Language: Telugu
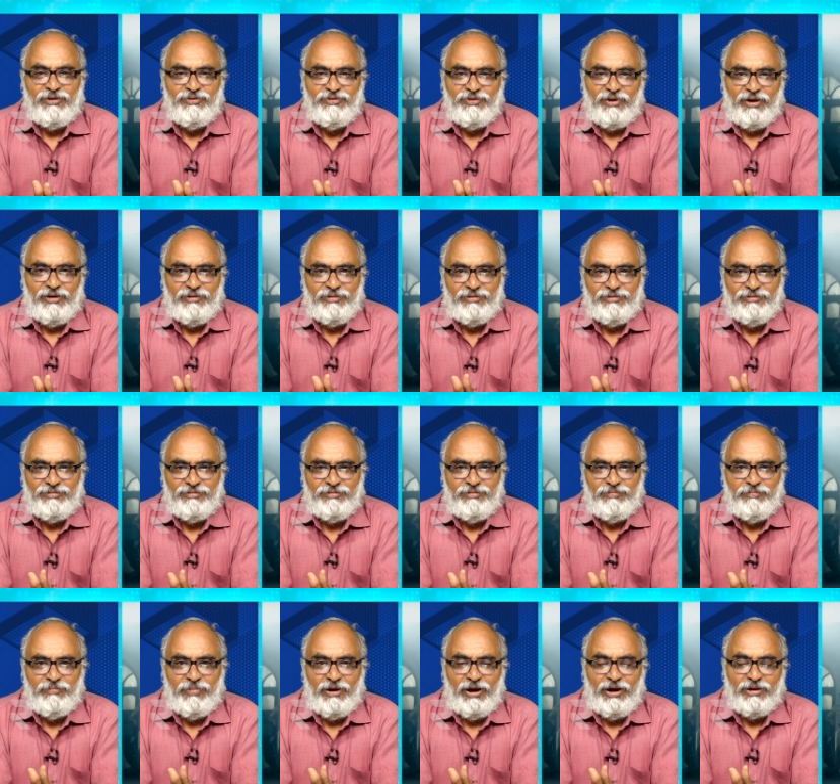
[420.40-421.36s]
రాజా
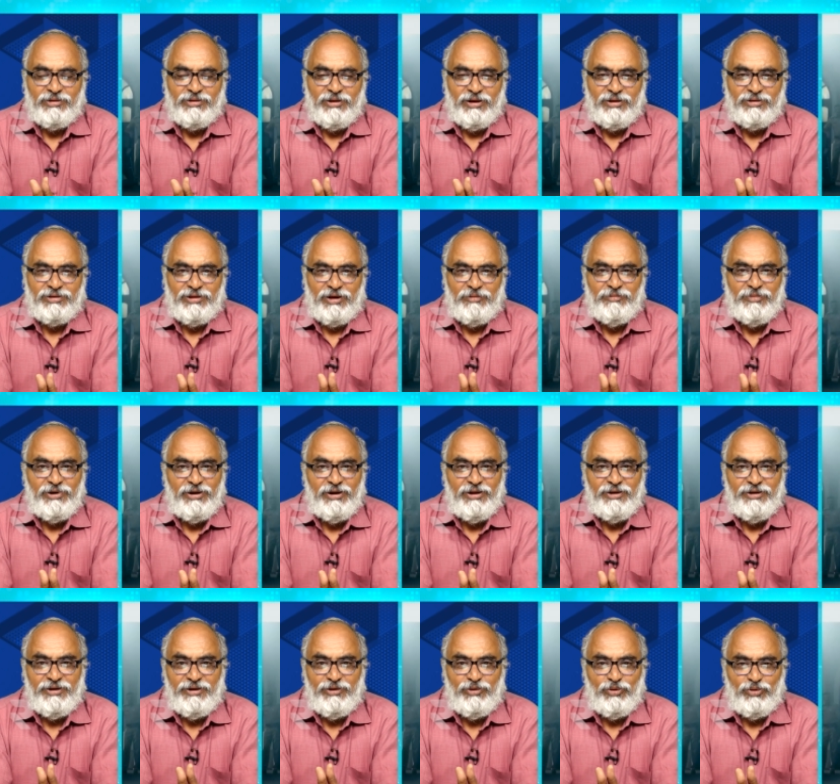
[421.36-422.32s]
పాత తమిళ
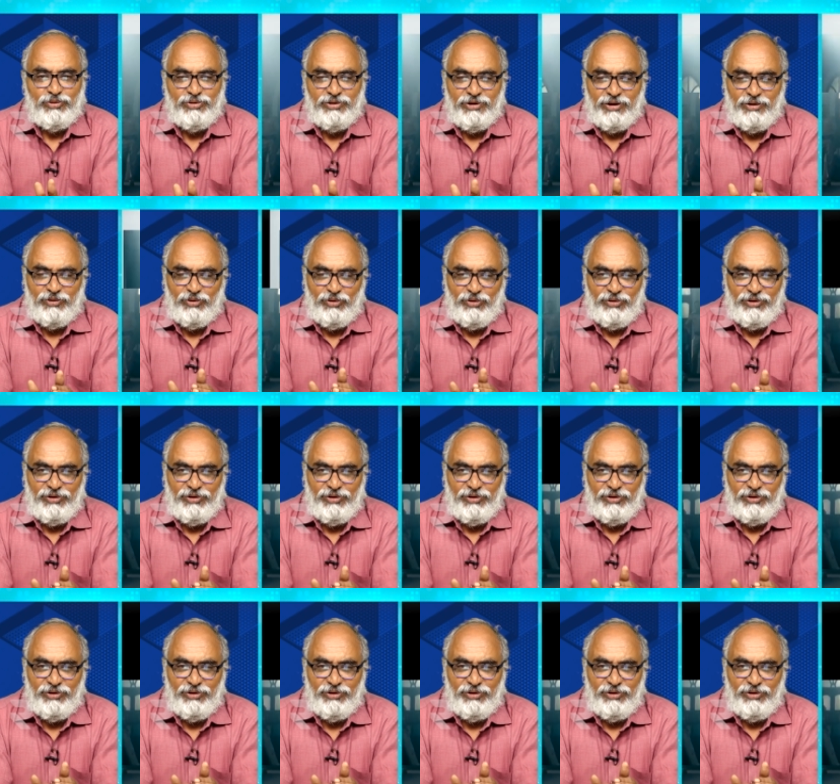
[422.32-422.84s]
హీరో తెలుగు